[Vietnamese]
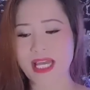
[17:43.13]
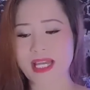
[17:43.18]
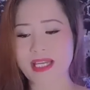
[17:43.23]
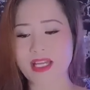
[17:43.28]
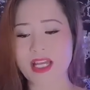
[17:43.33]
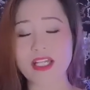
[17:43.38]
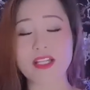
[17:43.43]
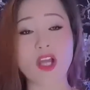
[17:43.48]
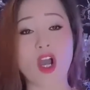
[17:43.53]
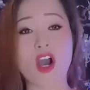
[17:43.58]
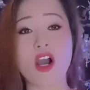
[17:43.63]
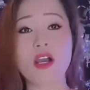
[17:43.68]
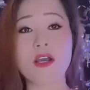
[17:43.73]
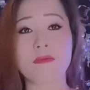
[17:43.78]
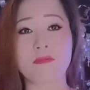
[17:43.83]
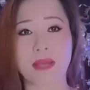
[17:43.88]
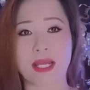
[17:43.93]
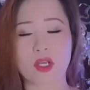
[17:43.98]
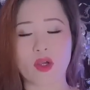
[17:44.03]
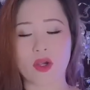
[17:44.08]
Cái đó
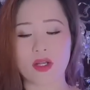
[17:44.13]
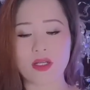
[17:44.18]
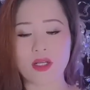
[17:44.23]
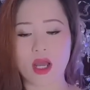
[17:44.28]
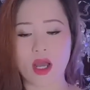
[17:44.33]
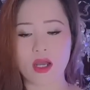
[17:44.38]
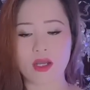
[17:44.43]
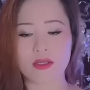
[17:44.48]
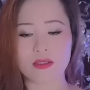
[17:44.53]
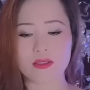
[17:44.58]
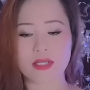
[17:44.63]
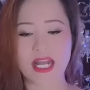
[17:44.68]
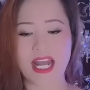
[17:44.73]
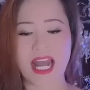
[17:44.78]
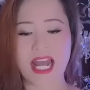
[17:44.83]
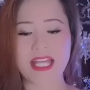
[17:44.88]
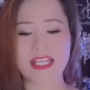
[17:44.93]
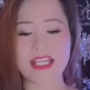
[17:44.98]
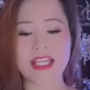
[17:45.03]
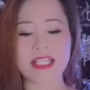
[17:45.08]
mày khỏi lo.
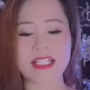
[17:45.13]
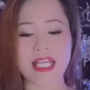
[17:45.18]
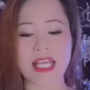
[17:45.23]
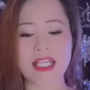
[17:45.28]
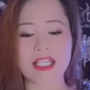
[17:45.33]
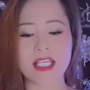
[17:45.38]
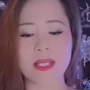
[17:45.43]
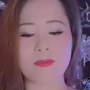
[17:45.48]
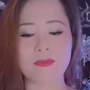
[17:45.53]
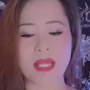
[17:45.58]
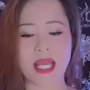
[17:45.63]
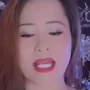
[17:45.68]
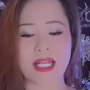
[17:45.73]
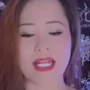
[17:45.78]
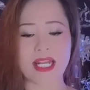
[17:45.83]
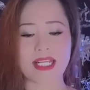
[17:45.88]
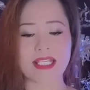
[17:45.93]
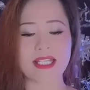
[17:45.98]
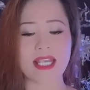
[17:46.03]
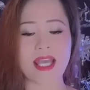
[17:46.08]
Hai chiếc xe jeep này
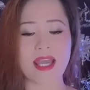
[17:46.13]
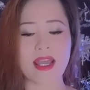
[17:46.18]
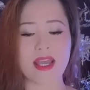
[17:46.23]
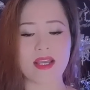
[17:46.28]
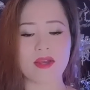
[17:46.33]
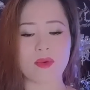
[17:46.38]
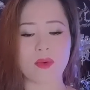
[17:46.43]
là xe